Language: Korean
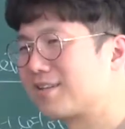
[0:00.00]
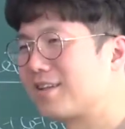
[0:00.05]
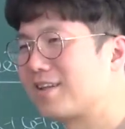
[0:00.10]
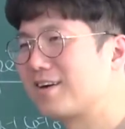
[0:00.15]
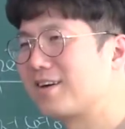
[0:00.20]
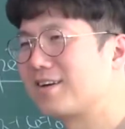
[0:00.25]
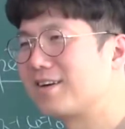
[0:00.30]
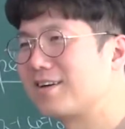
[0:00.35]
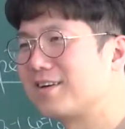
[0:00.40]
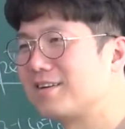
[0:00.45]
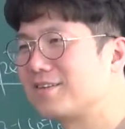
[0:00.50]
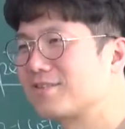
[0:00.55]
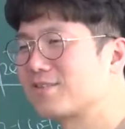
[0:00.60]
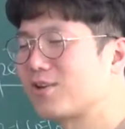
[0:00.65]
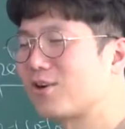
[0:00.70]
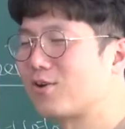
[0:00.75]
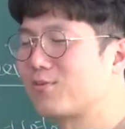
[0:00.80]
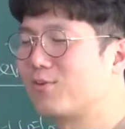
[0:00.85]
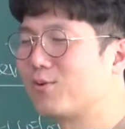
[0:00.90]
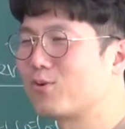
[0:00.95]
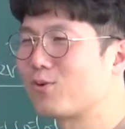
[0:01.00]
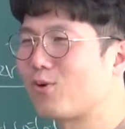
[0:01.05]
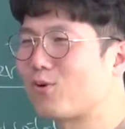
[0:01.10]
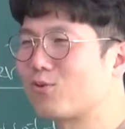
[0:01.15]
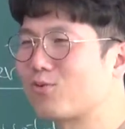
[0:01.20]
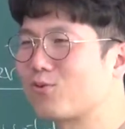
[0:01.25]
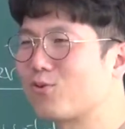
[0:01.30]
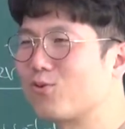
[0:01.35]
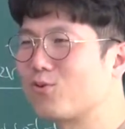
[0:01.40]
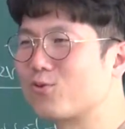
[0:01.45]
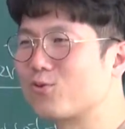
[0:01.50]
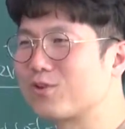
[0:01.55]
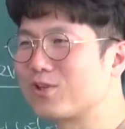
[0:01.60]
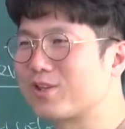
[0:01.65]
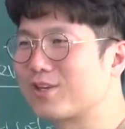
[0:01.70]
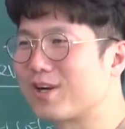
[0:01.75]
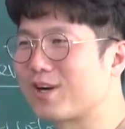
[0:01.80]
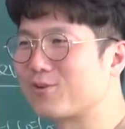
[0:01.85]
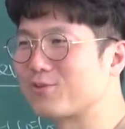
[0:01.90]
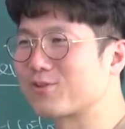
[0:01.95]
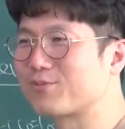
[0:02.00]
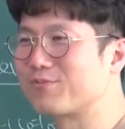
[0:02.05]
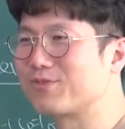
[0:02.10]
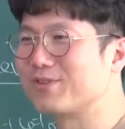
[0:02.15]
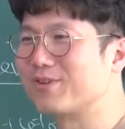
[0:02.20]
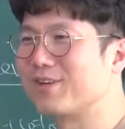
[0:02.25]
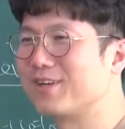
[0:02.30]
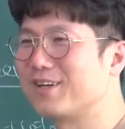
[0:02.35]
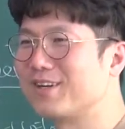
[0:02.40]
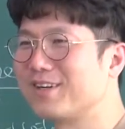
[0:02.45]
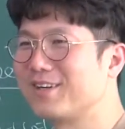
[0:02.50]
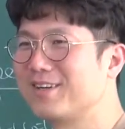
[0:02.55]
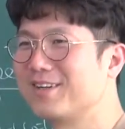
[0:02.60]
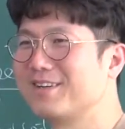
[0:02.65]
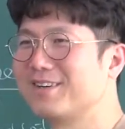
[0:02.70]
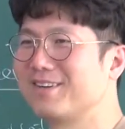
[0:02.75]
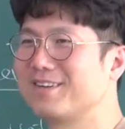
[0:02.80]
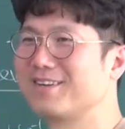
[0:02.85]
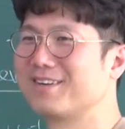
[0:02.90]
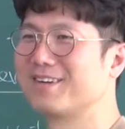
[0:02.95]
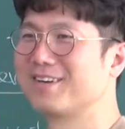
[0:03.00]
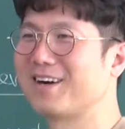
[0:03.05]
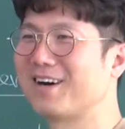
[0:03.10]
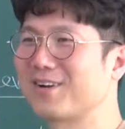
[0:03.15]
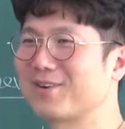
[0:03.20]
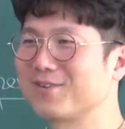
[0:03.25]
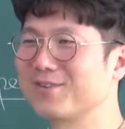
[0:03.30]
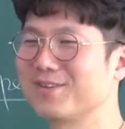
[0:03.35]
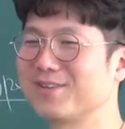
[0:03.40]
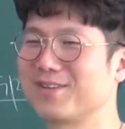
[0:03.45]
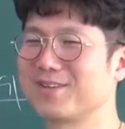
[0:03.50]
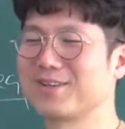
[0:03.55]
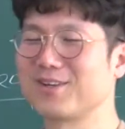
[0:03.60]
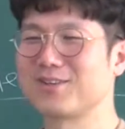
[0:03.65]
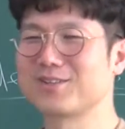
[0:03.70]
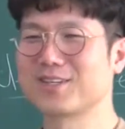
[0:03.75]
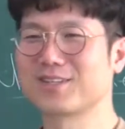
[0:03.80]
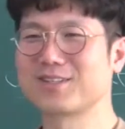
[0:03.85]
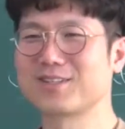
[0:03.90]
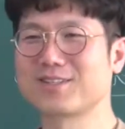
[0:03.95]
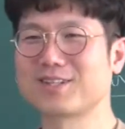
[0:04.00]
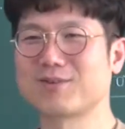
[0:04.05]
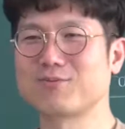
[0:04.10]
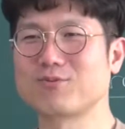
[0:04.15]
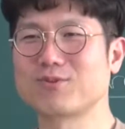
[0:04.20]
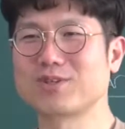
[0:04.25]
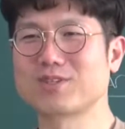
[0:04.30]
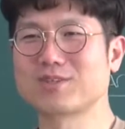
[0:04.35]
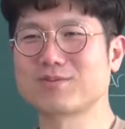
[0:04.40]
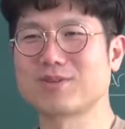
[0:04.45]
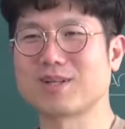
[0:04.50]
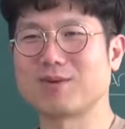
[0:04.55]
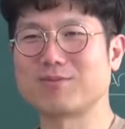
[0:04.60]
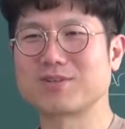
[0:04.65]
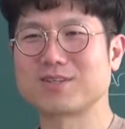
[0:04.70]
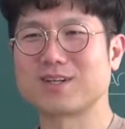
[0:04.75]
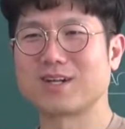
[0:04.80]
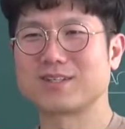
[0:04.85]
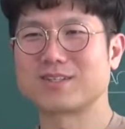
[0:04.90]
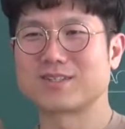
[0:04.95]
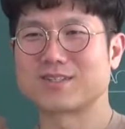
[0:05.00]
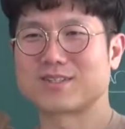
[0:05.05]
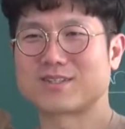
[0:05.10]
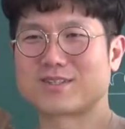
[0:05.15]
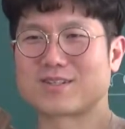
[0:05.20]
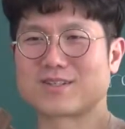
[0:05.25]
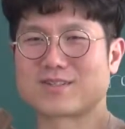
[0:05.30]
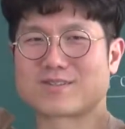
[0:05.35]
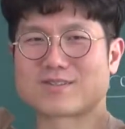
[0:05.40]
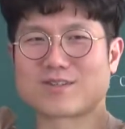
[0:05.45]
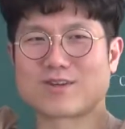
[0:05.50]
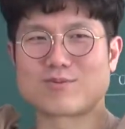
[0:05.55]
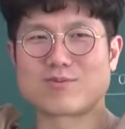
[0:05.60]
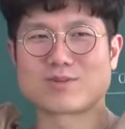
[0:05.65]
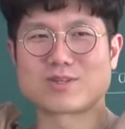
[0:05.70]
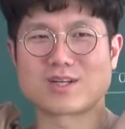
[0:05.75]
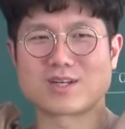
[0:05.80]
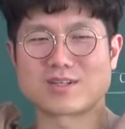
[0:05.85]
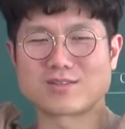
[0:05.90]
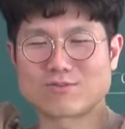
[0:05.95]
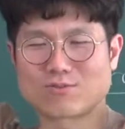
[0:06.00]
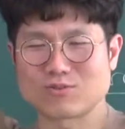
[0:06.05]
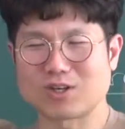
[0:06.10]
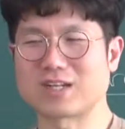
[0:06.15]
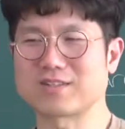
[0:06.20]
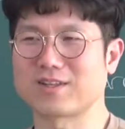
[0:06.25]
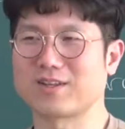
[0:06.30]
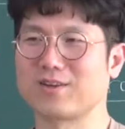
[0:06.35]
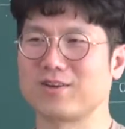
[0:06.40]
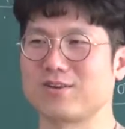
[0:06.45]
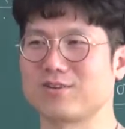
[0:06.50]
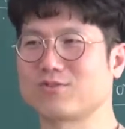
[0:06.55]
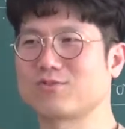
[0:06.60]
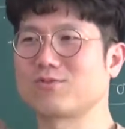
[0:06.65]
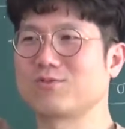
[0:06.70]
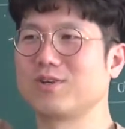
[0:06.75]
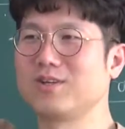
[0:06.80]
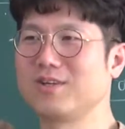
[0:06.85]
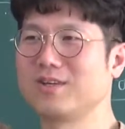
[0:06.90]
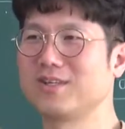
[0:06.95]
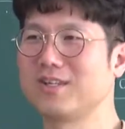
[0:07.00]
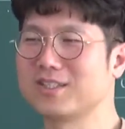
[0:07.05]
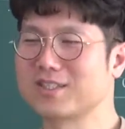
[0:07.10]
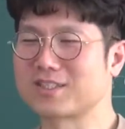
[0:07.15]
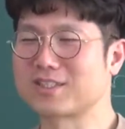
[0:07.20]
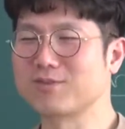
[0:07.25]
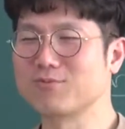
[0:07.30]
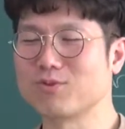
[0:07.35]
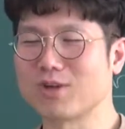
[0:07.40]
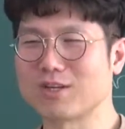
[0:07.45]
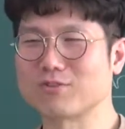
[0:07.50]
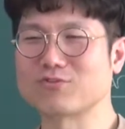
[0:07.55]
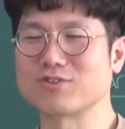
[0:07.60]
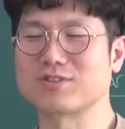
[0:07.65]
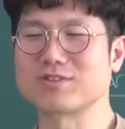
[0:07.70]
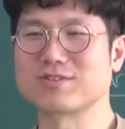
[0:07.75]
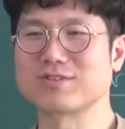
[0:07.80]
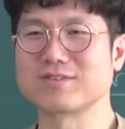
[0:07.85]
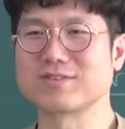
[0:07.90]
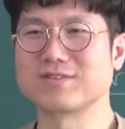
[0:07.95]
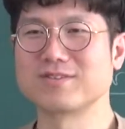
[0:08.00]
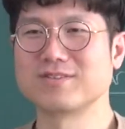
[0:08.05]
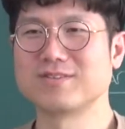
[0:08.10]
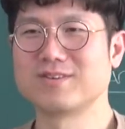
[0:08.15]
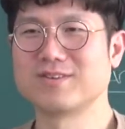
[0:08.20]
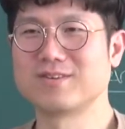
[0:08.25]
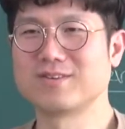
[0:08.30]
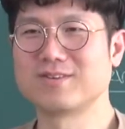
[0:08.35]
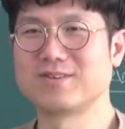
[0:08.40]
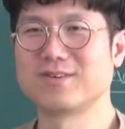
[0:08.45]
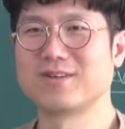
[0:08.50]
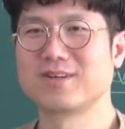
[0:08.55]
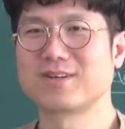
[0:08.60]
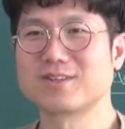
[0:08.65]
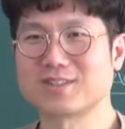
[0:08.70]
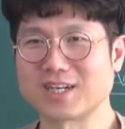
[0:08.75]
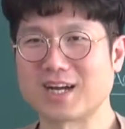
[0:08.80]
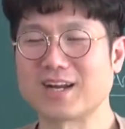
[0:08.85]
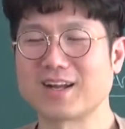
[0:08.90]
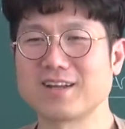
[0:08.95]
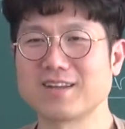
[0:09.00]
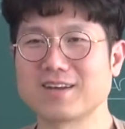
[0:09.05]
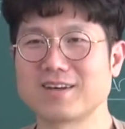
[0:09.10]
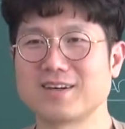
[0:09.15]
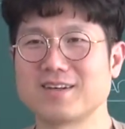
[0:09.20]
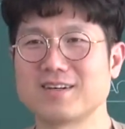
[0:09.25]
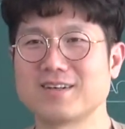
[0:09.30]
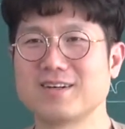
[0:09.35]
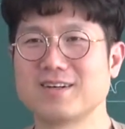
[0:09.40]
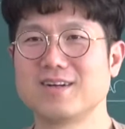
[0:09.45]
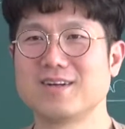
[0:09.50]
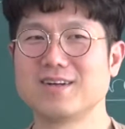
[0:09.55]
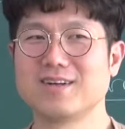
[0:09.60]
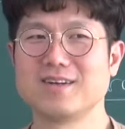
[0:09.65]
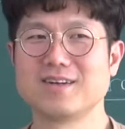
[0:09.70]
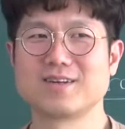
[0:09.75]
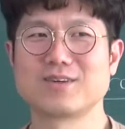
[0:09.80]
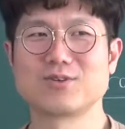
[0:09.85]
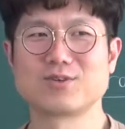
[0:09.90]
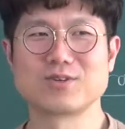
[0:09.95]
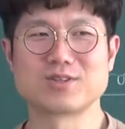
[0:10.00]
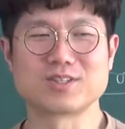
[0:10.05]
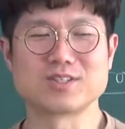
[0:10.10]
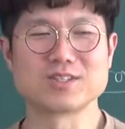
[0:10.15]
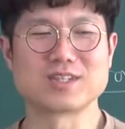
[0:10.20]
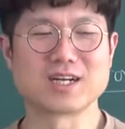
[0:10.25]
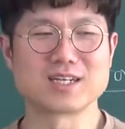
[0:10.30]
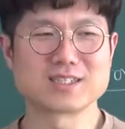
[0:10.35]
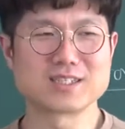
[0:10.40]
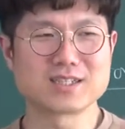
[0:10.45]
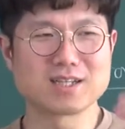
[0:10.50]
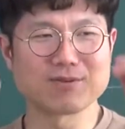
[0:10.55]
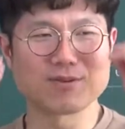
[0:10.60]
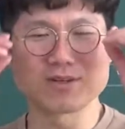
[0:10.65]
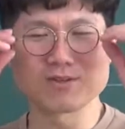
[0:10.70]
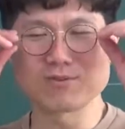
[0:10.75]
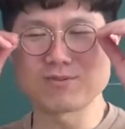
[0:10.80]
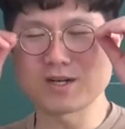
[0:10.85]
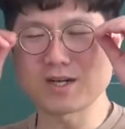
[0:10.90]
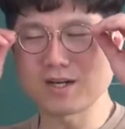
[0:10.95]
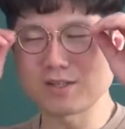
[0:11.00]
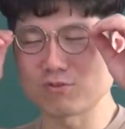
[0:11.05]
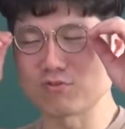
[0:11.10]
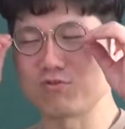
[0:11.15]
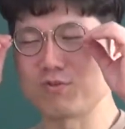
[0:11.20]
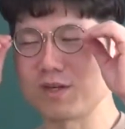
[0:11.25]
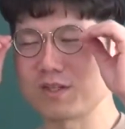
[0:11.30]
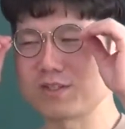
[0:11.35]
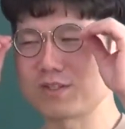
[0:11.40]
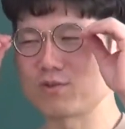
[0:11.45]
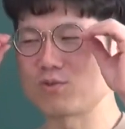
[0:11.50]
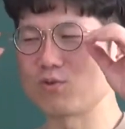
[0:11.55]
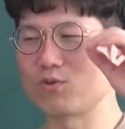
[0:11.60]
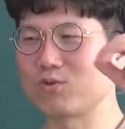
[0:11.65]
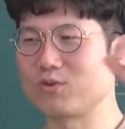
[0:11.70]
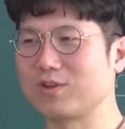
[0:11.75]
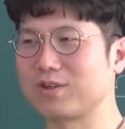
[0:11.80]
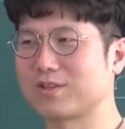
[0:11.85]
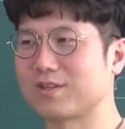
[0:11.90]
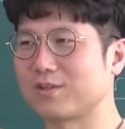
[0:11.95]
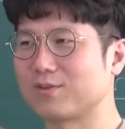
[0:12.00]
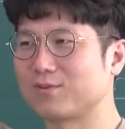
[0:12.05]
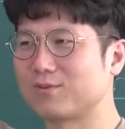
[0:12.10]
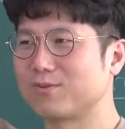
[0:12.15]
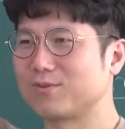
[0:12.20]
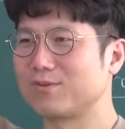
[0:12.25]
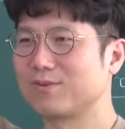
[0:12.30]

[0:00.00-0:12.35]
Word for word: 내가 철봉 거꾸로 오르기를 하고 싶은 거야. 알아? 여자들은 잘 모르겠지만 남자들 알지 이렇게 철봉 딱 해서 쫙 당겨가지고 난 지금도 할 수 있거든. 어, 그걸 잘해 내가. 그리고 그 당시 때만 해도 막 한 두 바퀴씩 돌고 이랬다고.